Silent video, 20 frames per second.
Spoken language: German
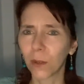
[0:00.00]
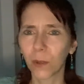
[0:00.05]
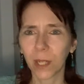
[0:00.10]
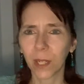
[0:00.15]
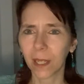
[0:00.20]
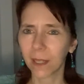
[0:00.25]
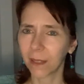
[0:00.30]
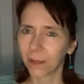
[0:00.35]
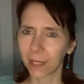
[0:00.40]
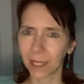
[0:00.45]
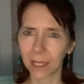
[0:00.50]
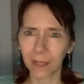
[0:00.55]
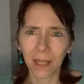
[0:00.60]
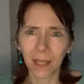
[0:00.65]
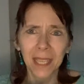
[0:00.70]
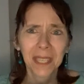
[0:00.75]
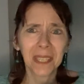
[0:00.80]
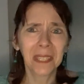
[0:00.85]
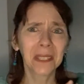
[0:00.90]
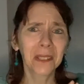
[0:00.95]
Oder, oder
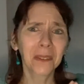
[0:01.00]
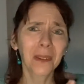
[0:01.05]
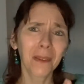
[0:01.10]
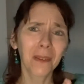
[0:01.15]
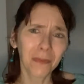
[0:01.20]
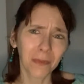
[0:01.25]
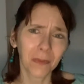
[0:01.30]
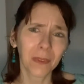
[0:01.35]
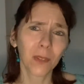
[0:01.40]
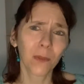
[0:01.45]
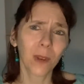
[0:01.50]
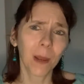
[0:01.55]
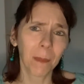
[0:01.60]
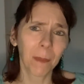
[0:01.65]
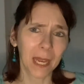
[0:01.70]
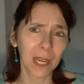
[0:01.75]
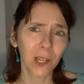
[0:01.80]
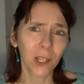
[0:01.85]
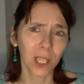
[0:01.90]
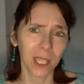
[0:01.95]
sogar, sogar
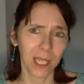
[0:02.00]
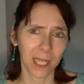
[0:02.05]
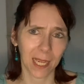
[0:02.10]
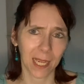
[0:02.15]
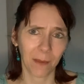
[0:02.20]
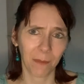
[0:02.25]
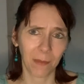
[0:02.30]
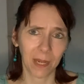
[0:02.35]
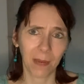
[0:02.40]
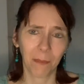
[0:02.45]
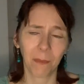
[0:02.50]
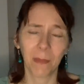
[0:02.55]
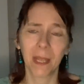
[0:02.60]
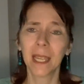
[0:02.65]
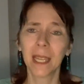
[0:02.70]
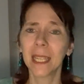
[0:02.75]
Menschen in deinem Leben,